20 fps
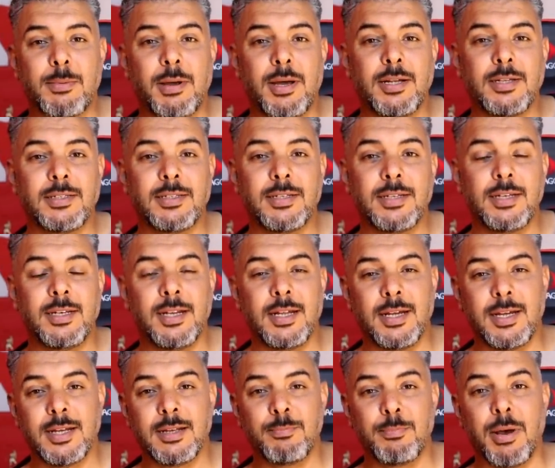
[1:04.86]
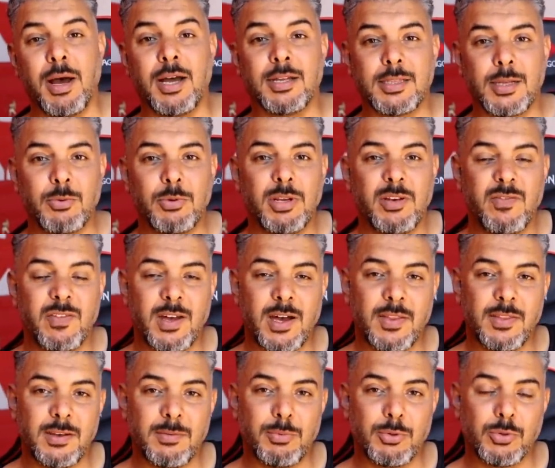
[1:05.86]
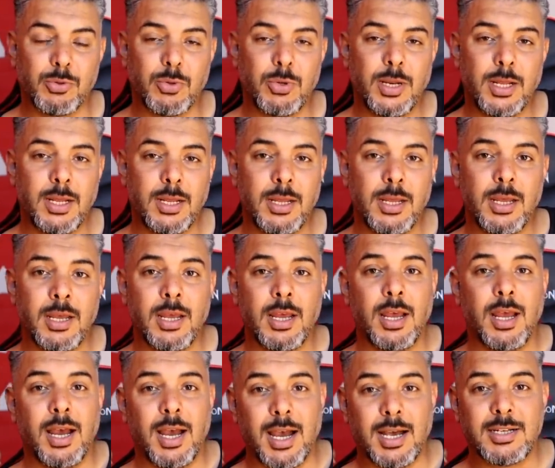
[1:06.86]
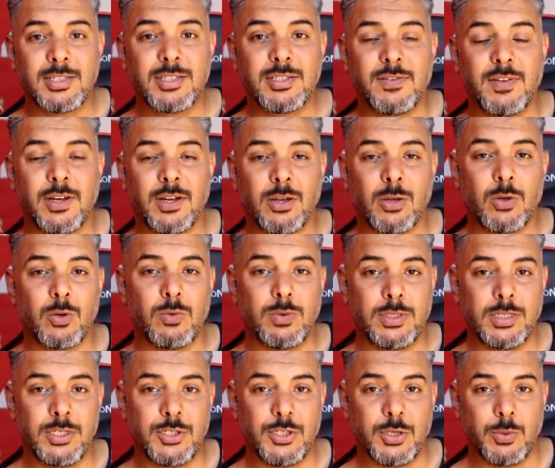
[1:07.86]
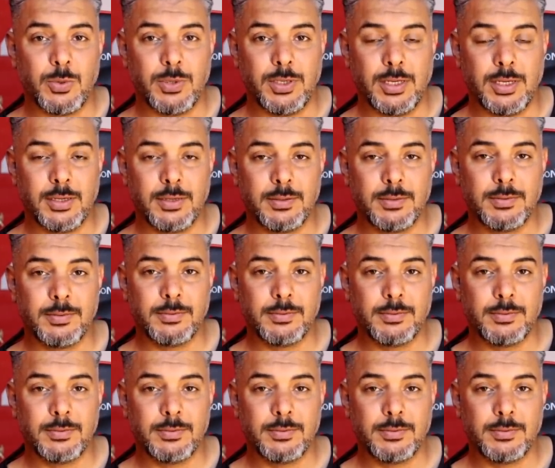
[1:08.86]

طبعا له باع طويل في هذه البطولة عكس فريق القوة الجوية